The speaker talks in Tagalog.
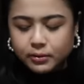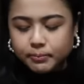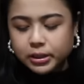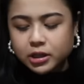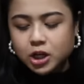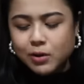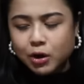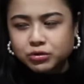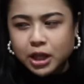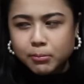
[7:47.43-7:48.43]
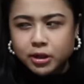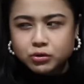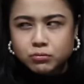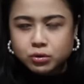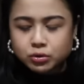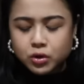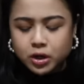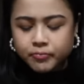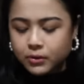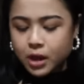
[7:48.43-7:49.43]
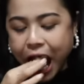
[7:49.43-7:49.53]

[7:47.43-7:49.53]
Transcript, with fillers: Parang ginawa akong tablet yung buto ah.